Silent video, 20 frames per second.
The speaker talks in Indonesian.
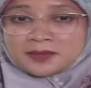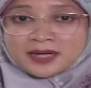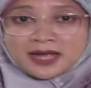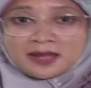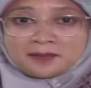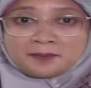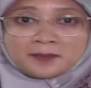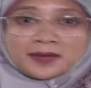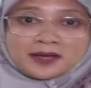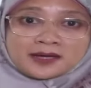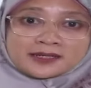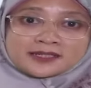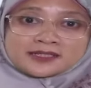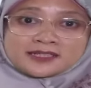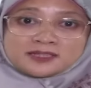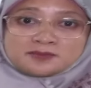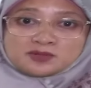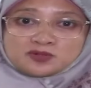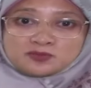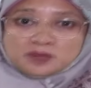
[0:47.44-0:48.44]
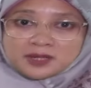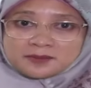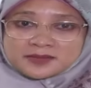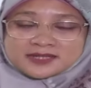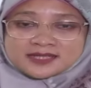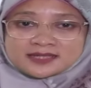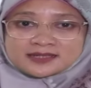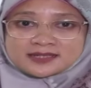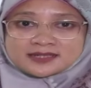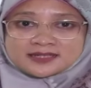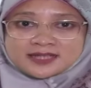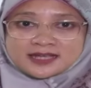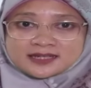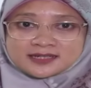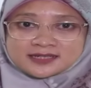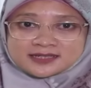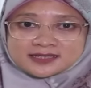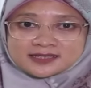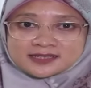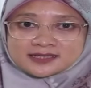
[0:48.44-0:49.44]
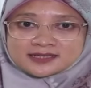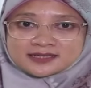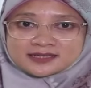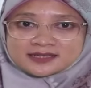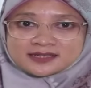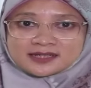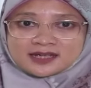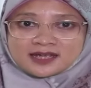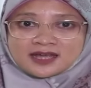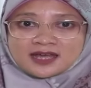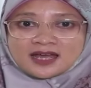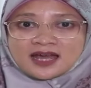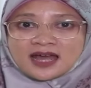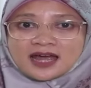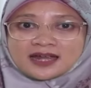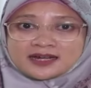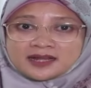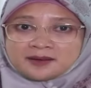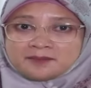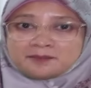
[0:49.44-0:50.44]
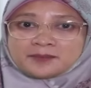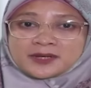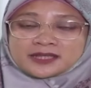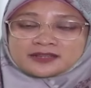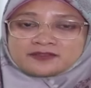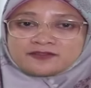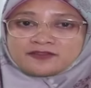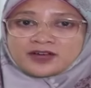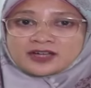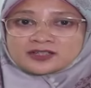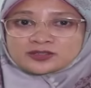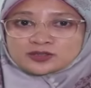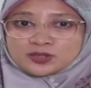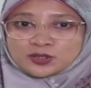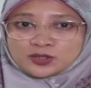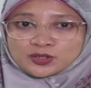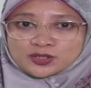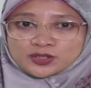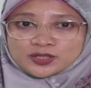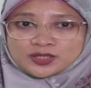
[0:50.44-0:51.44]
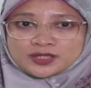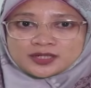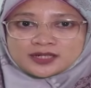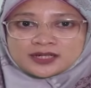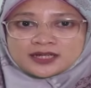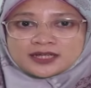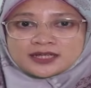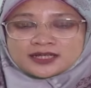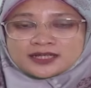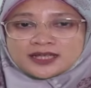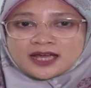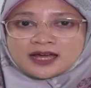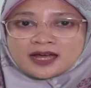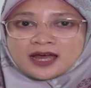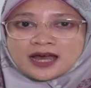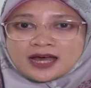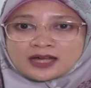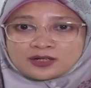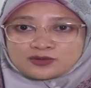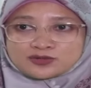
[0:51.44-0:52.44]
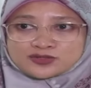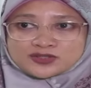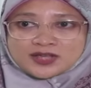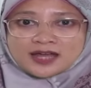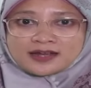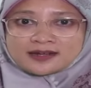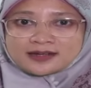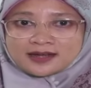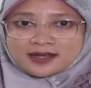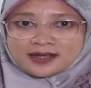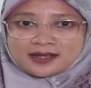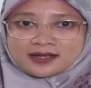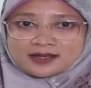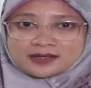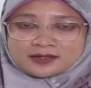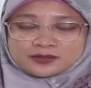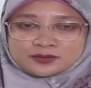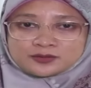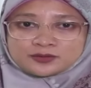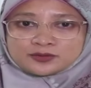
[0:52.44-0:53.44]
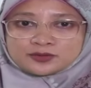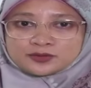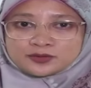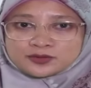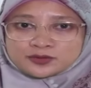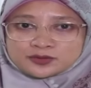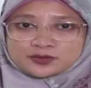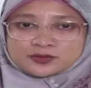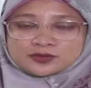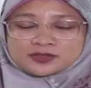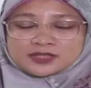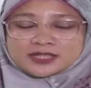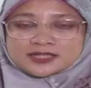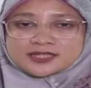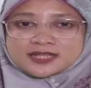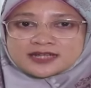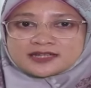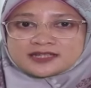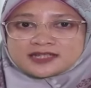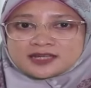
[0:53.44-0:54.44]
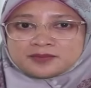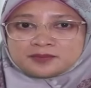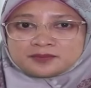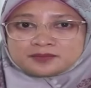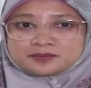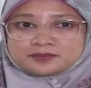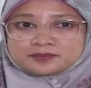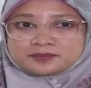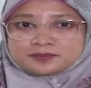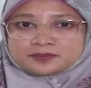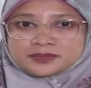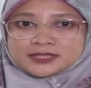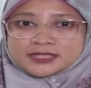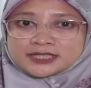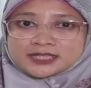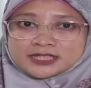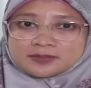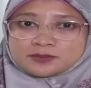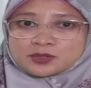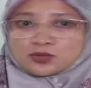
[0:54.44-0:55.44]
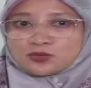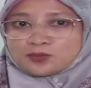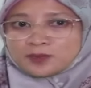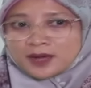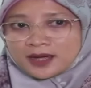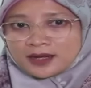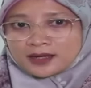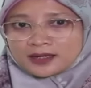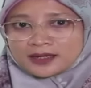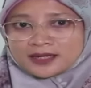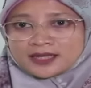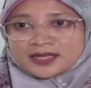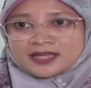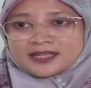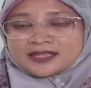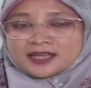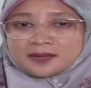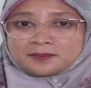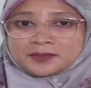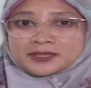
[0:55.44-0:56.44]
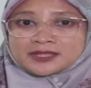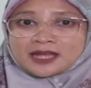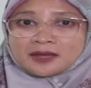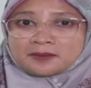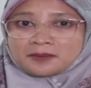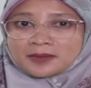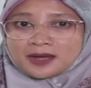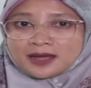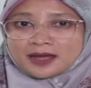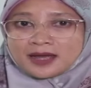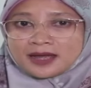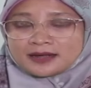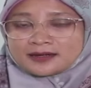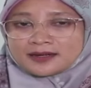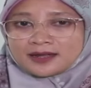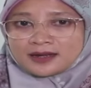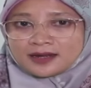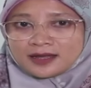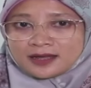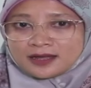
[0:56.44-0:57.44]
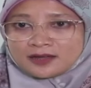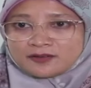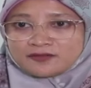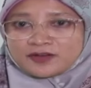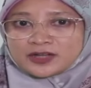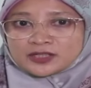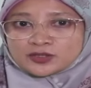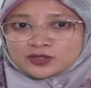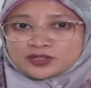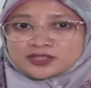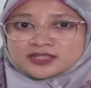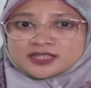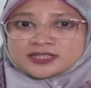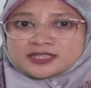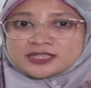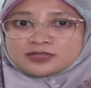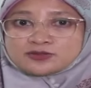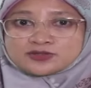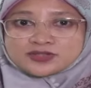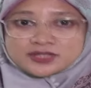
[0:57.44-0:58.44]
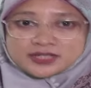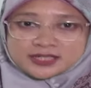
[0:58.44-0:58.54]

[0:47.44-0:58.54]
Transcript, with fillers: Mengapa gigi berlubang bisa terjadi? Ada empat faktor yang harus ada untuk terjadinya gigi berlubang. Yang pertama adalah faktor gigi itu